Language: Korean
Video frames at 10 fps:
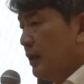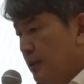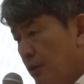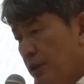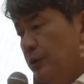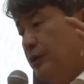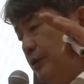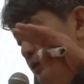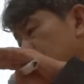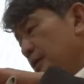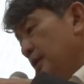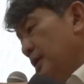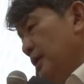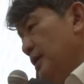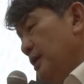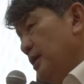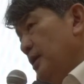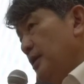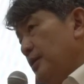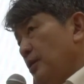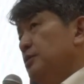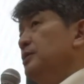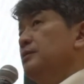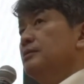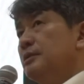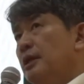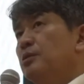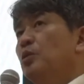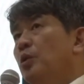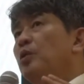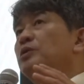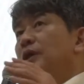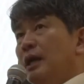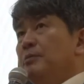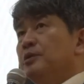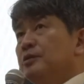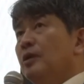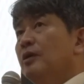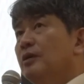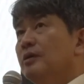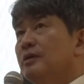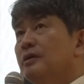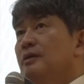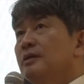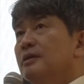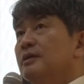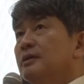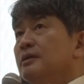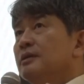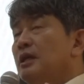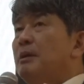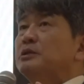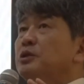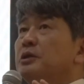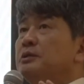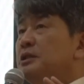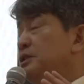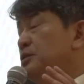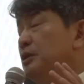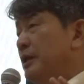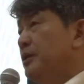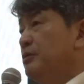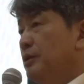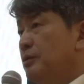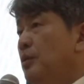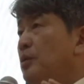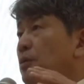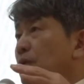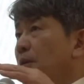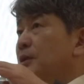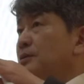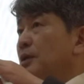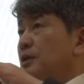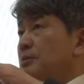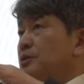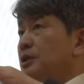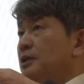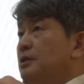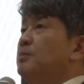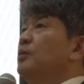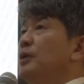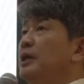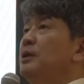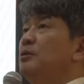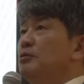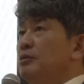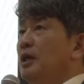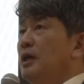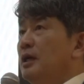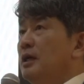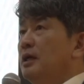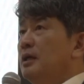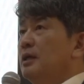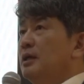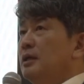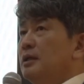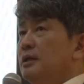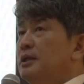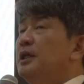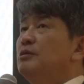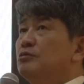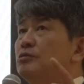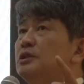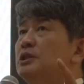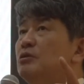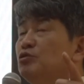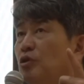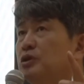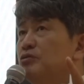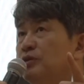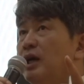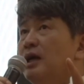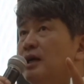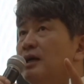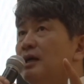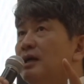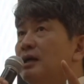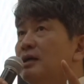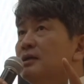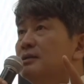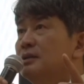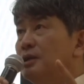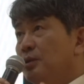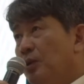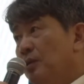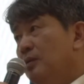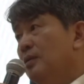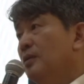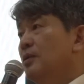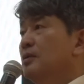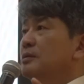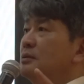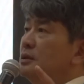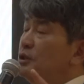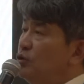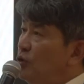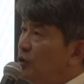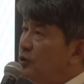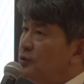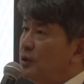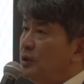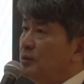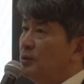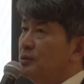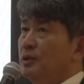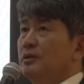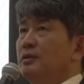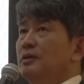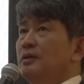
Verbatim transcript: 그러기 위해서는 결국은 계속 토론을 하면서 일방적인 지시로는 안 되고요. 토론을 하면서 이 문제를 극복을 해야 되는 거구나. 이게, 이게 우선이구나. 그리고 기술력이 있어야 되는 거고요.